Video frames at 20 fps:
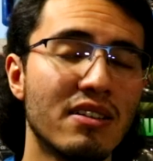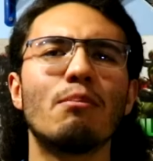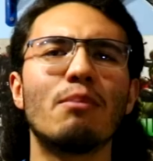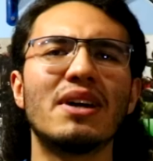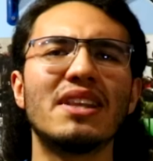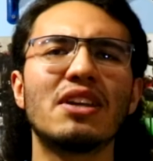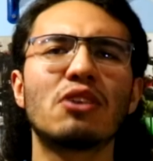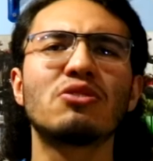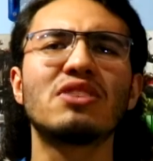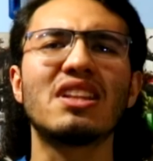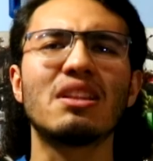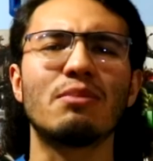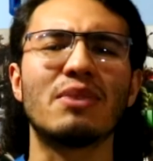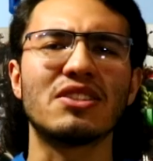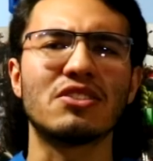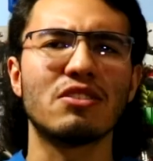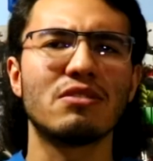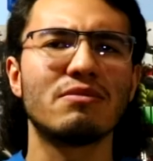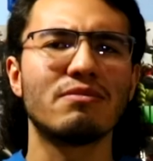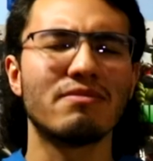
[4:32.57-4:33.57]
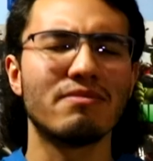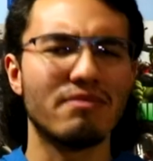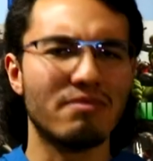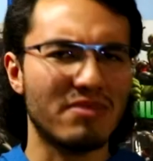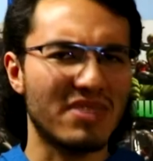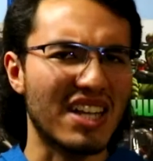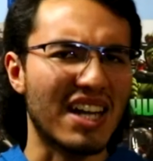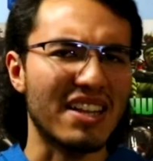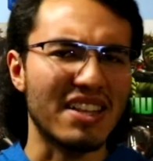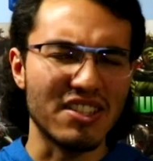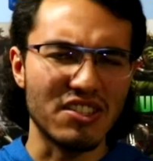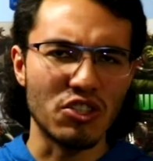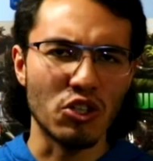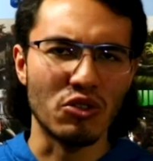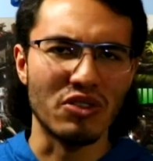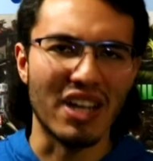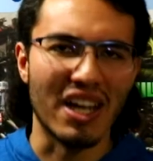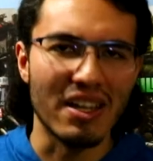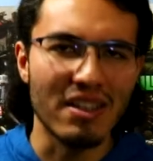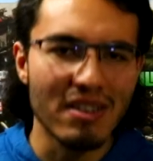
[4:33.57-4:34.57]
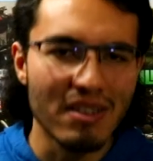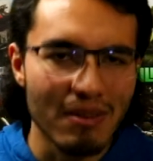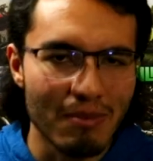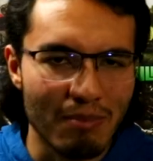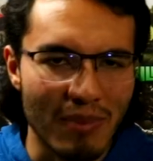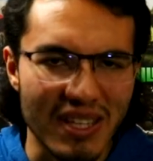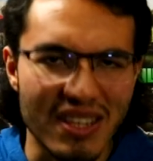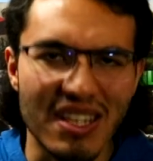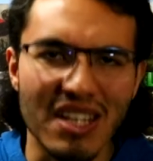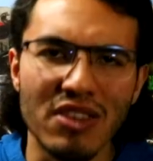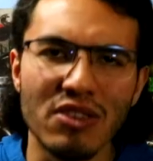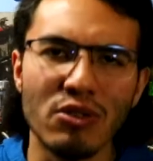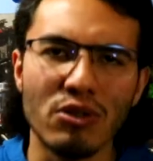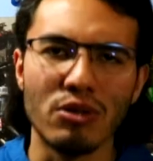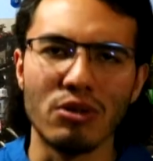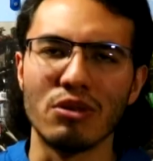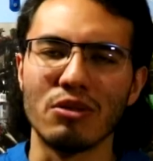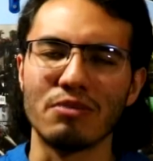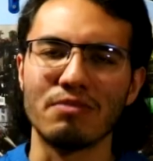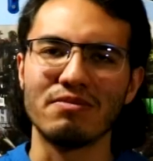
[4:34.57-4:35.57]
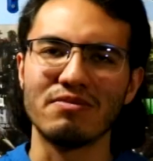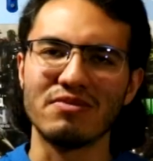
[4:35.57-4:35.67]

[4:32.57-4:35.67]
Maneja una animación tradicional, metiendo